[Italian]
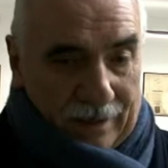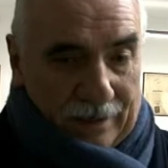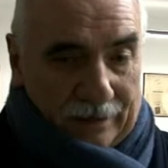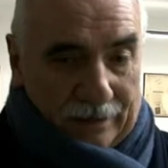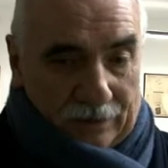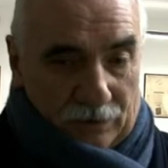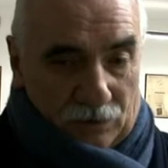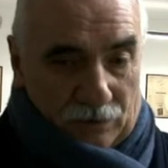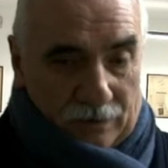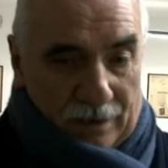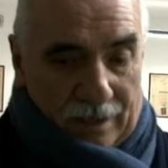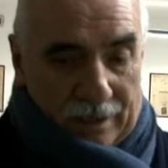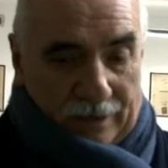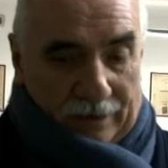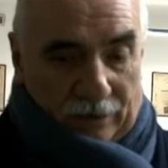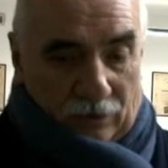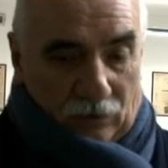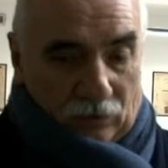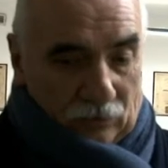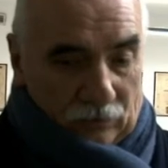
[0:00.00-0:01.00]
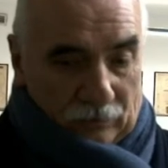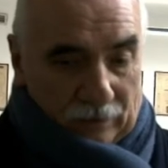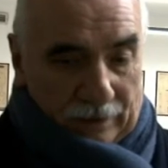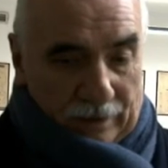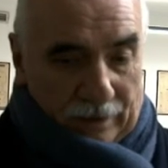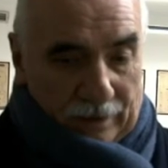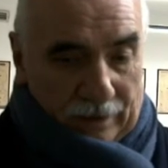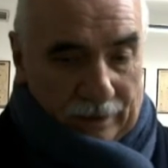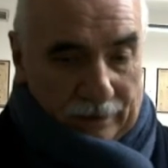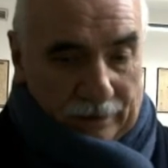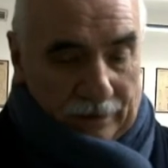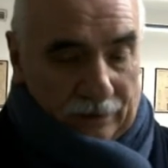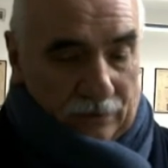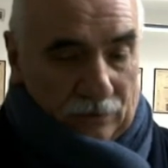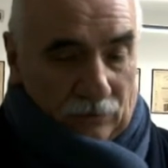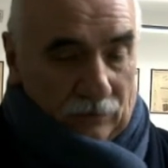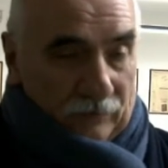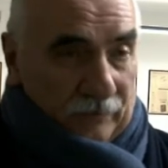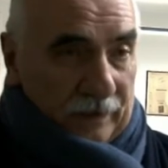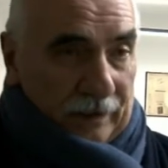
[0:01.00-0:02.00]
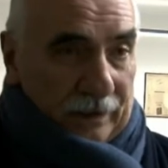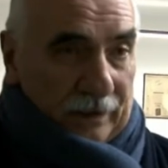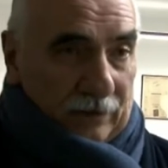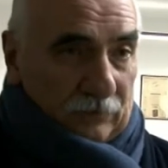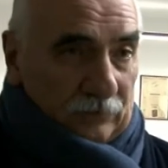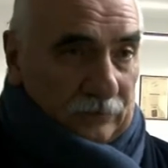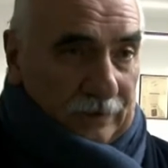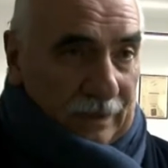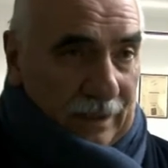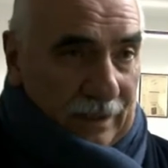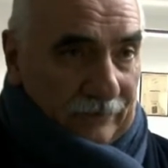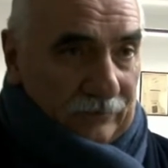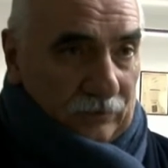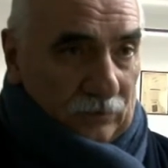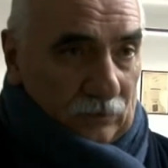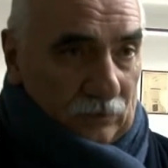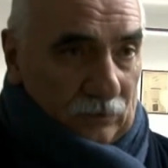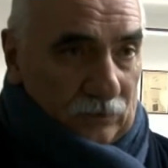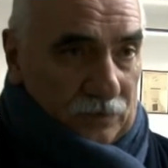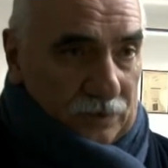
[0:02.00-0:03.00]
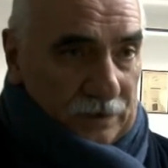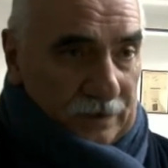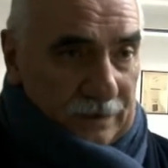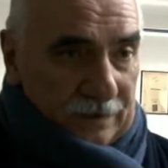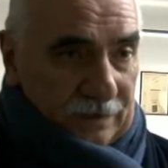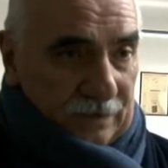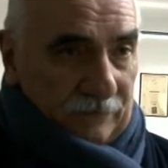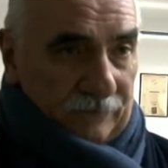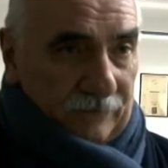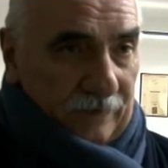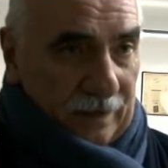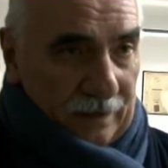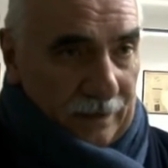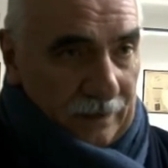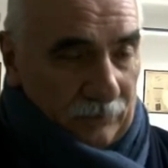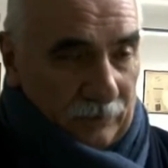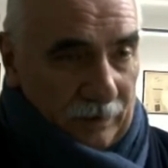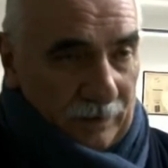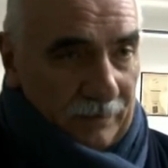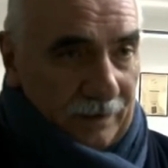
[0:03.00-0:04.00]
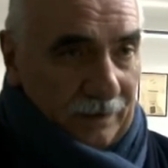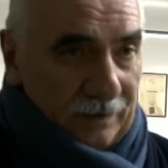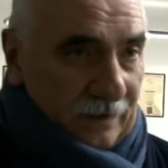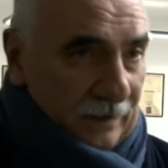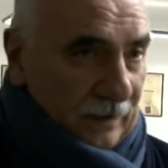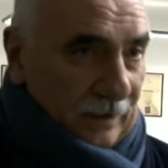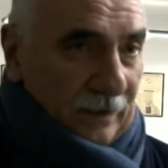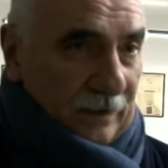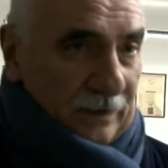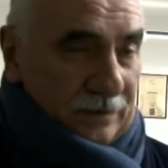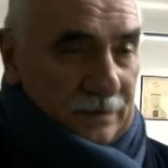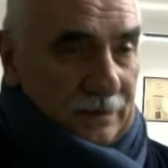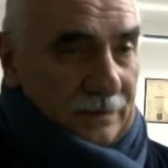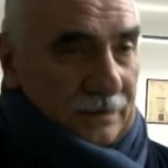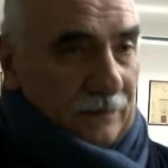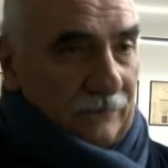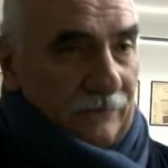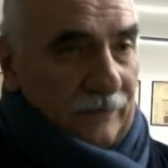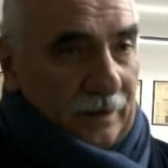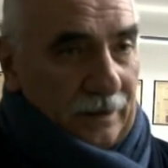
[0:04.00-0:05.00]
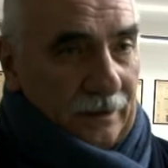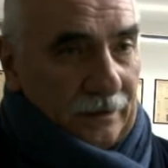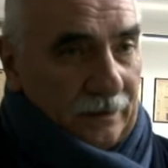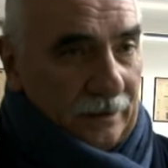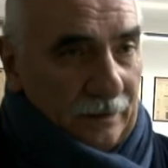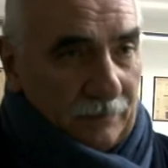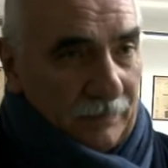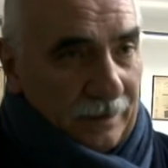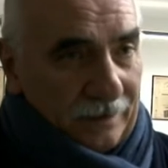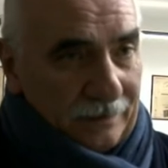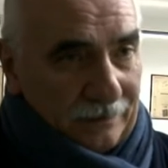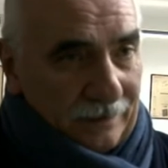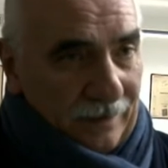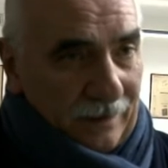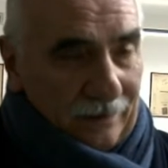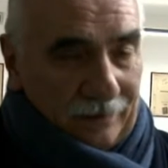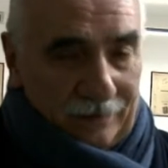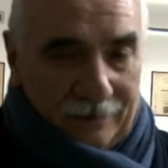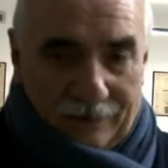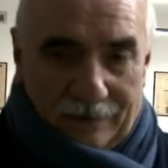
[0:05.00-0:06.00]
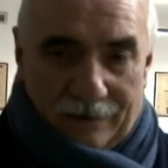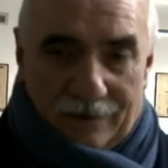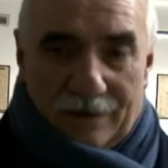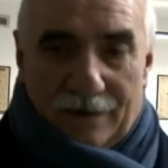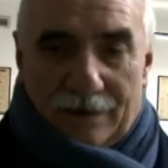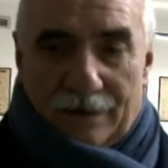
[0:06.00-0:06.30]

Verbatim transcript: ragionare con eh, chi di dovere, a un tavolo senza farne una bandiera, senza farne delle battaglie